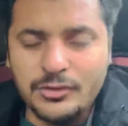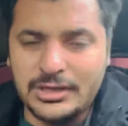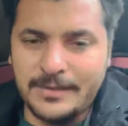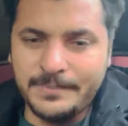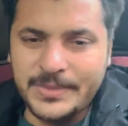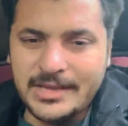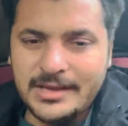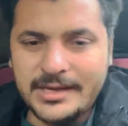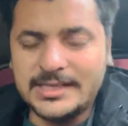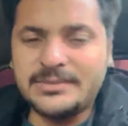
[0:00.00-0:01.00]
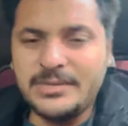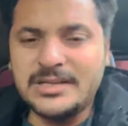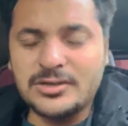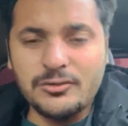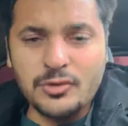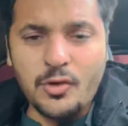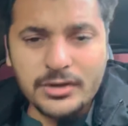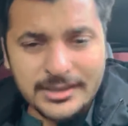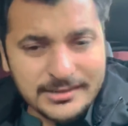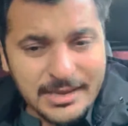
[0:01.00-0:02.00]
हुई हैं इट्स मीन्स कि उनको
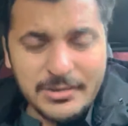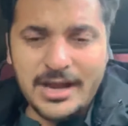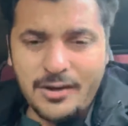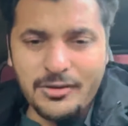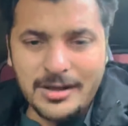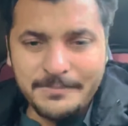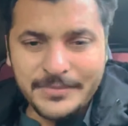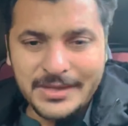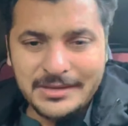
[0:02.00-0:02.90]
होटल नहीं मिला होगा